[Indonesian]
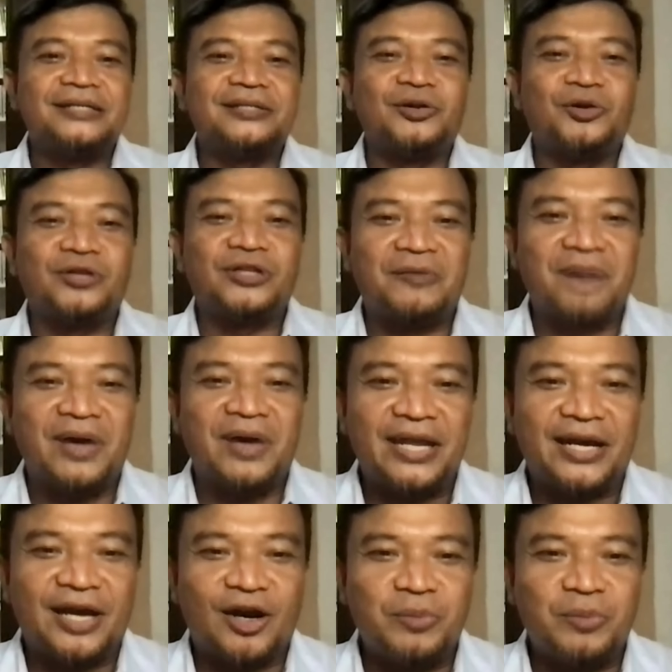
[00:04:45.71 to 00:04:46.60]
terutama
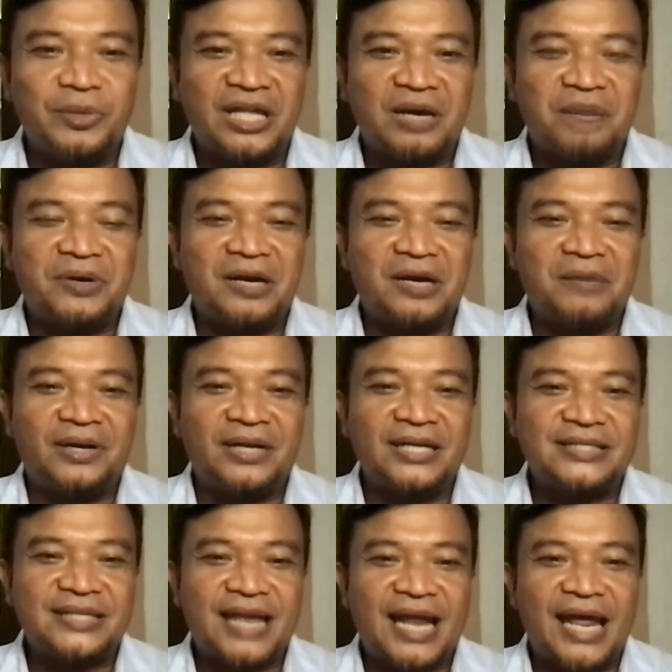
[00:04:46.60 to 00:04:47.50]
ini kalau minta
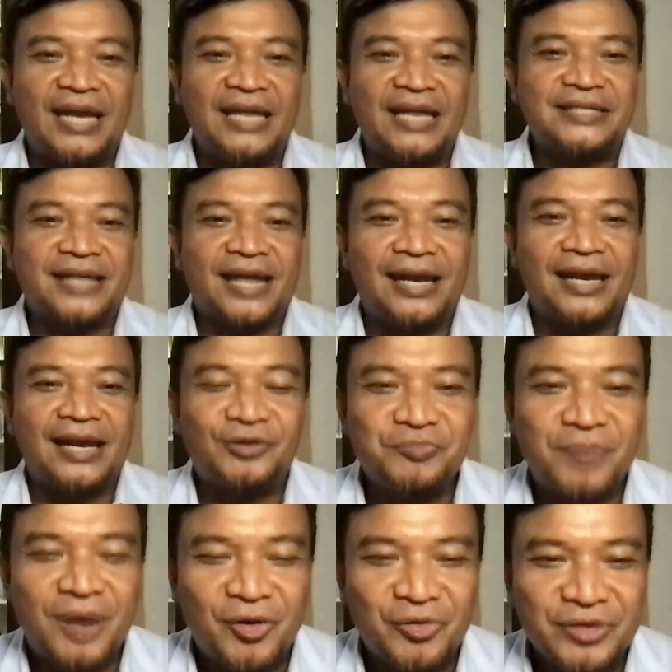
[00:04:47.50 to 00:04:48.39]
pendapat Israel Israel
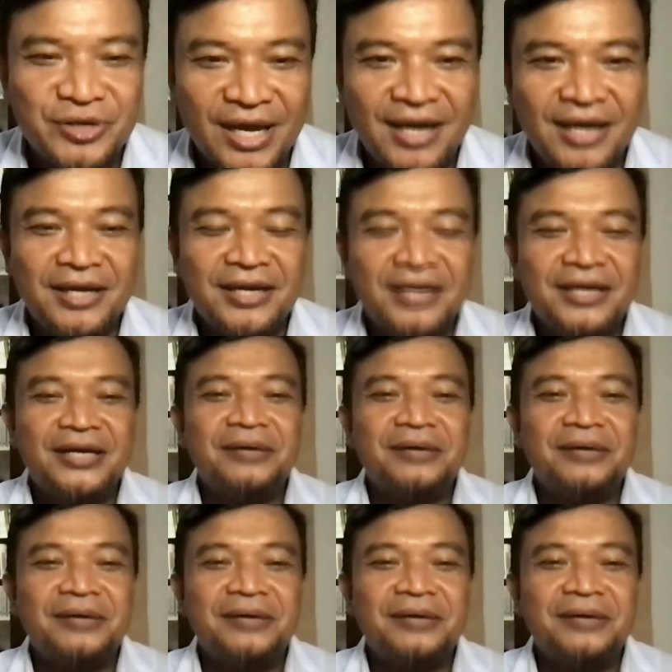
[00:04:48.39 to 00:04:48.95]
itu maunya